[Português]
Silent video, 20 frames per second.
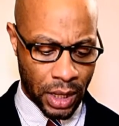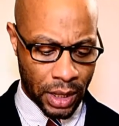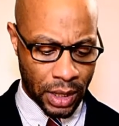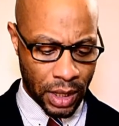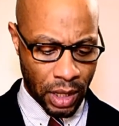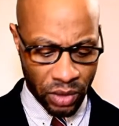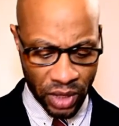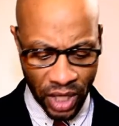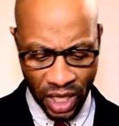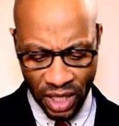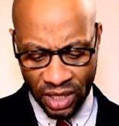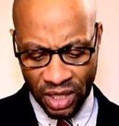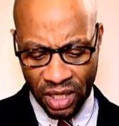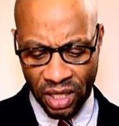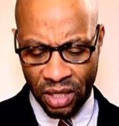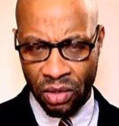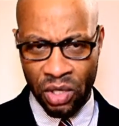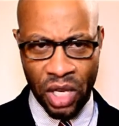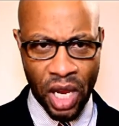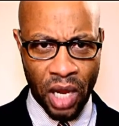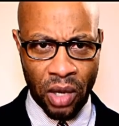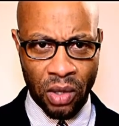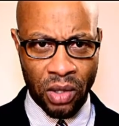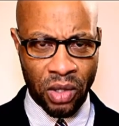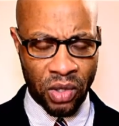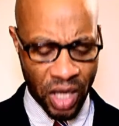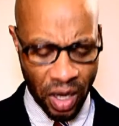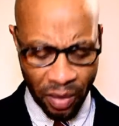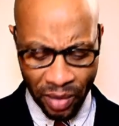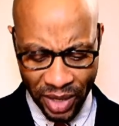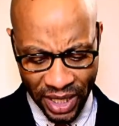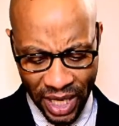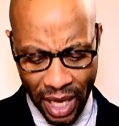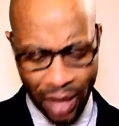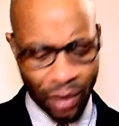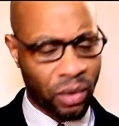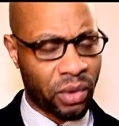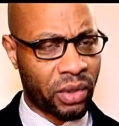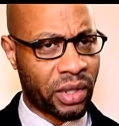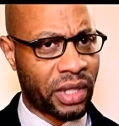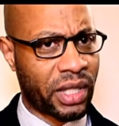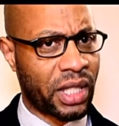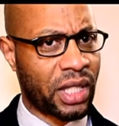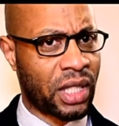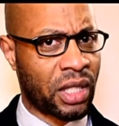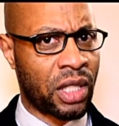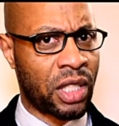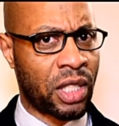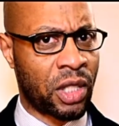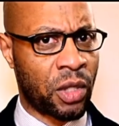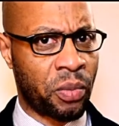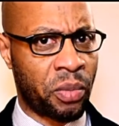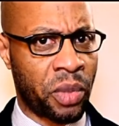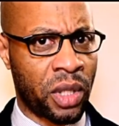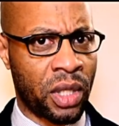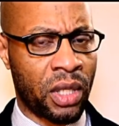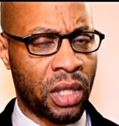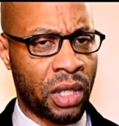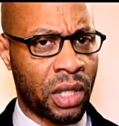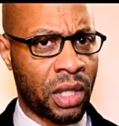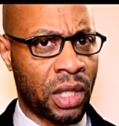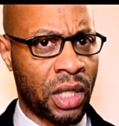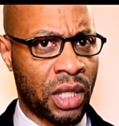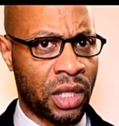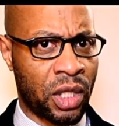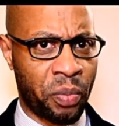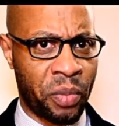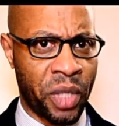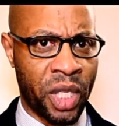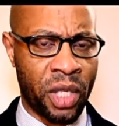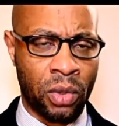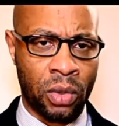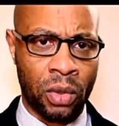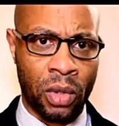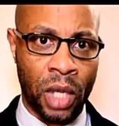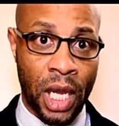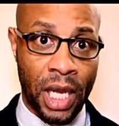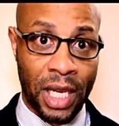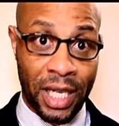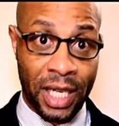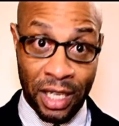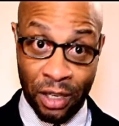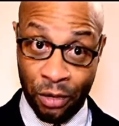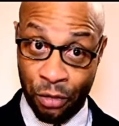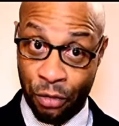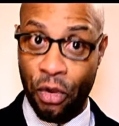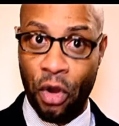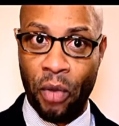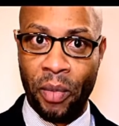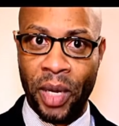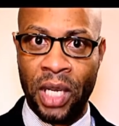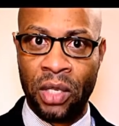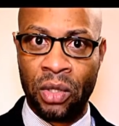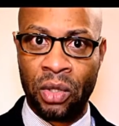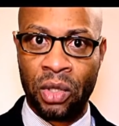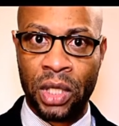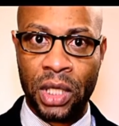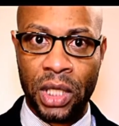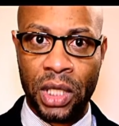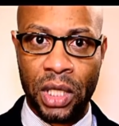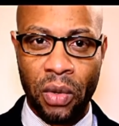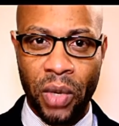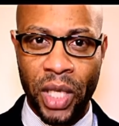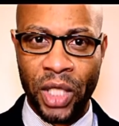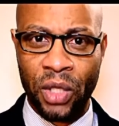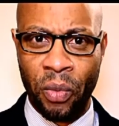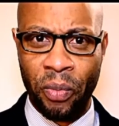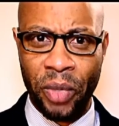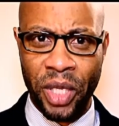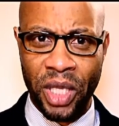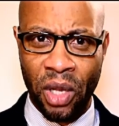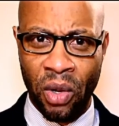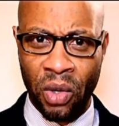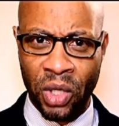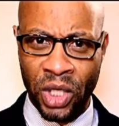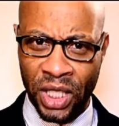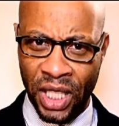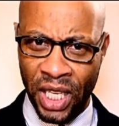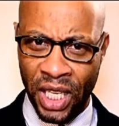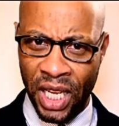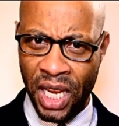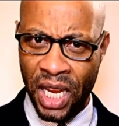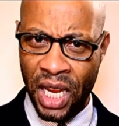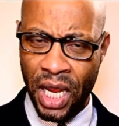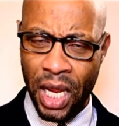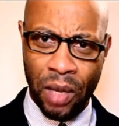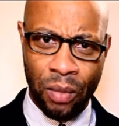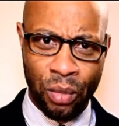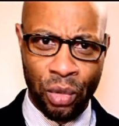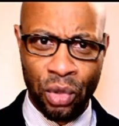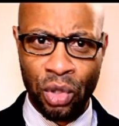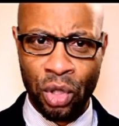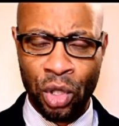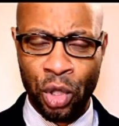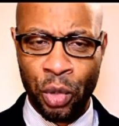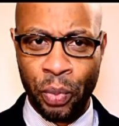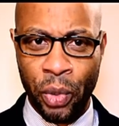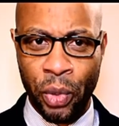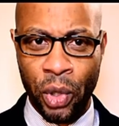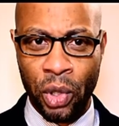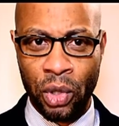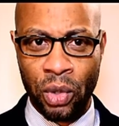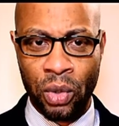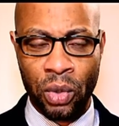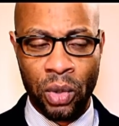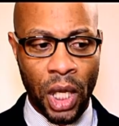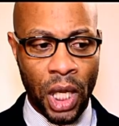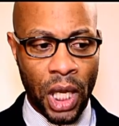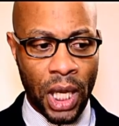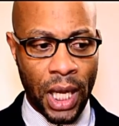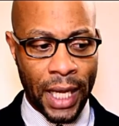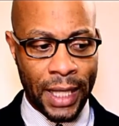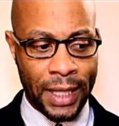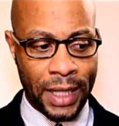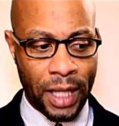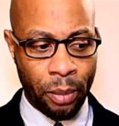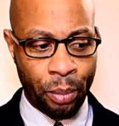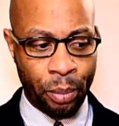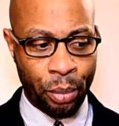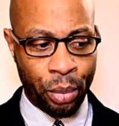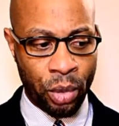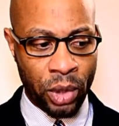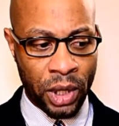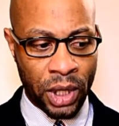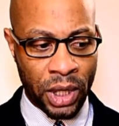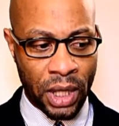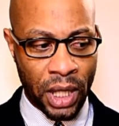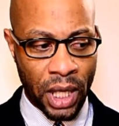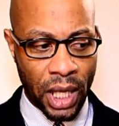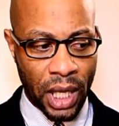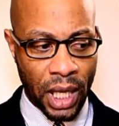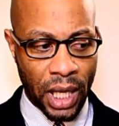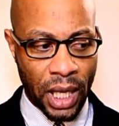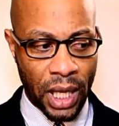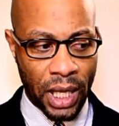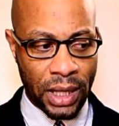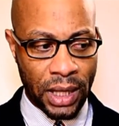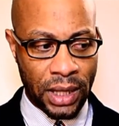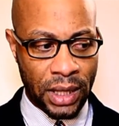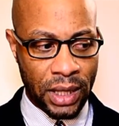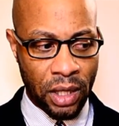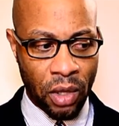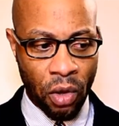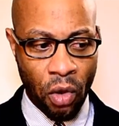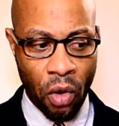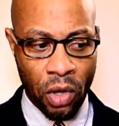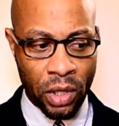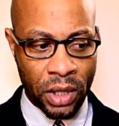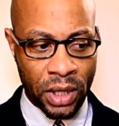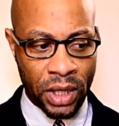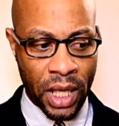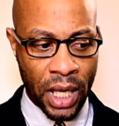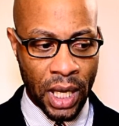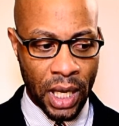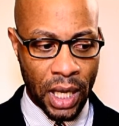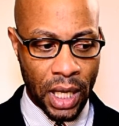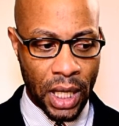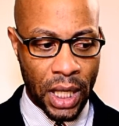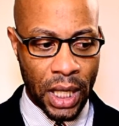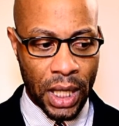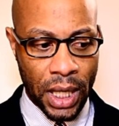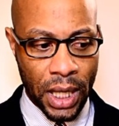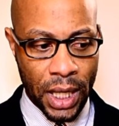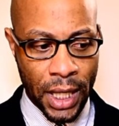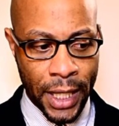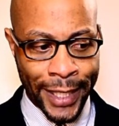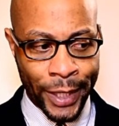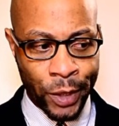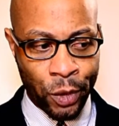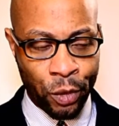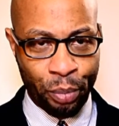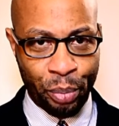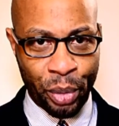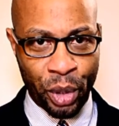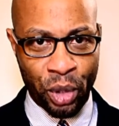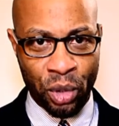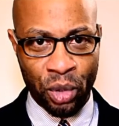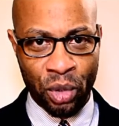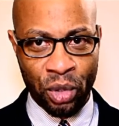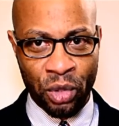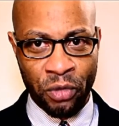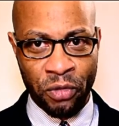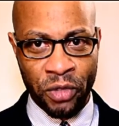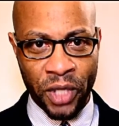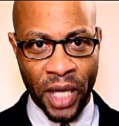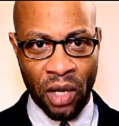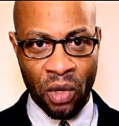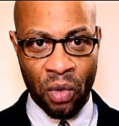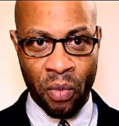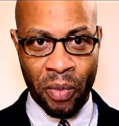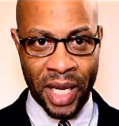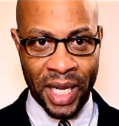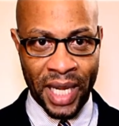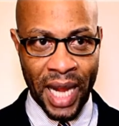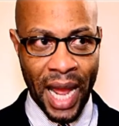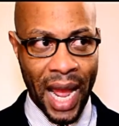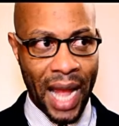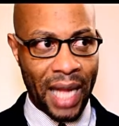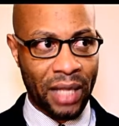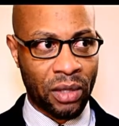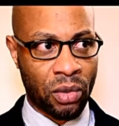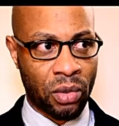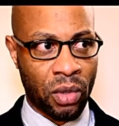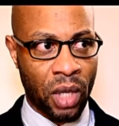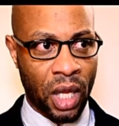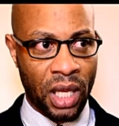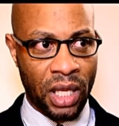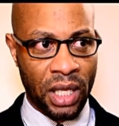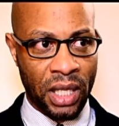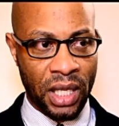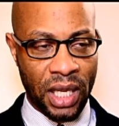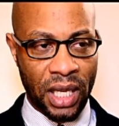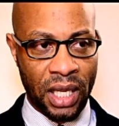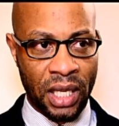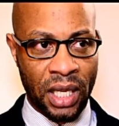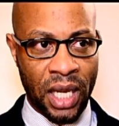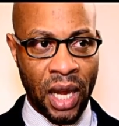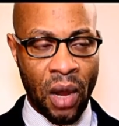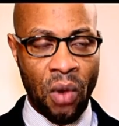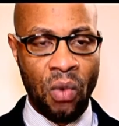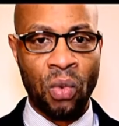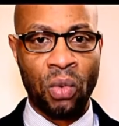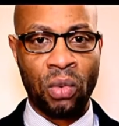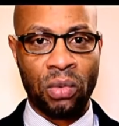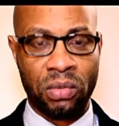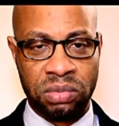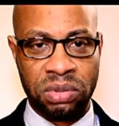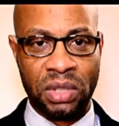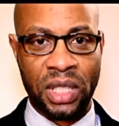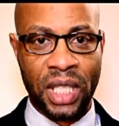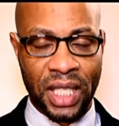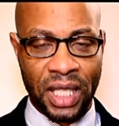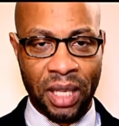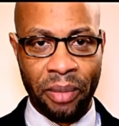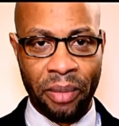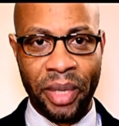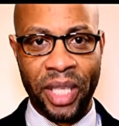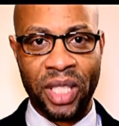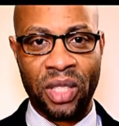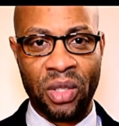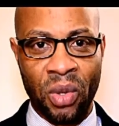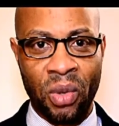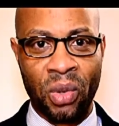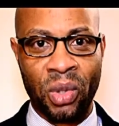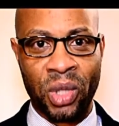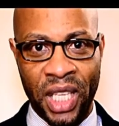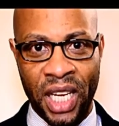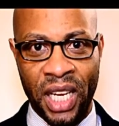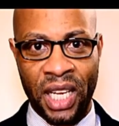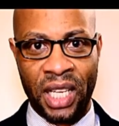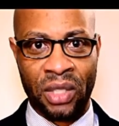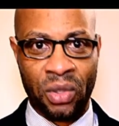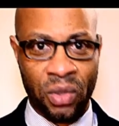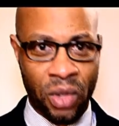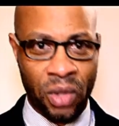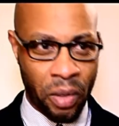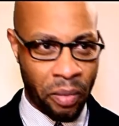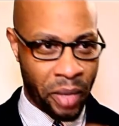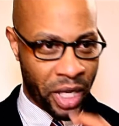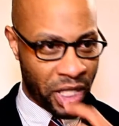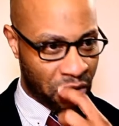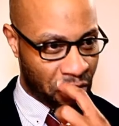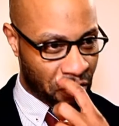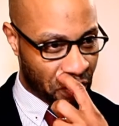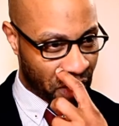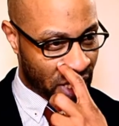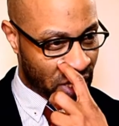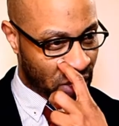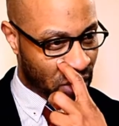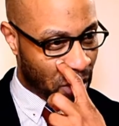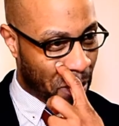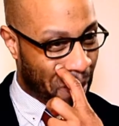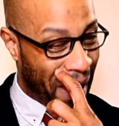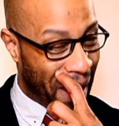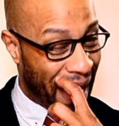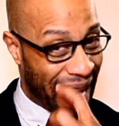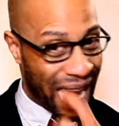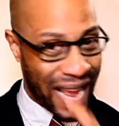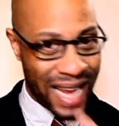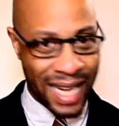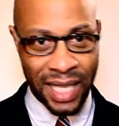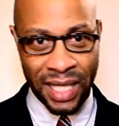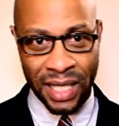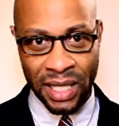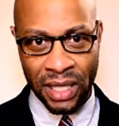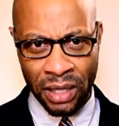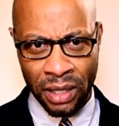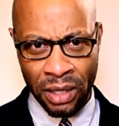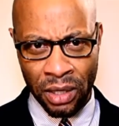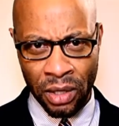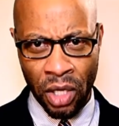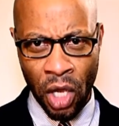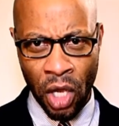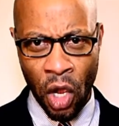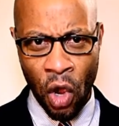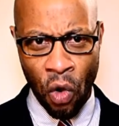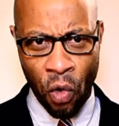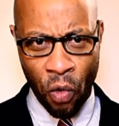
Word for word: Não tem que ser diálogo nacional, mas algo que seja desse, desse espírito, reforma da justiça. Eu acho que o Pinto da Costa estaria muito disposto, até porque ele se encontra eh, num período de final do mandato e ele não, certamente não gostaria que a sua imagem ficasse apagada nesse sentido.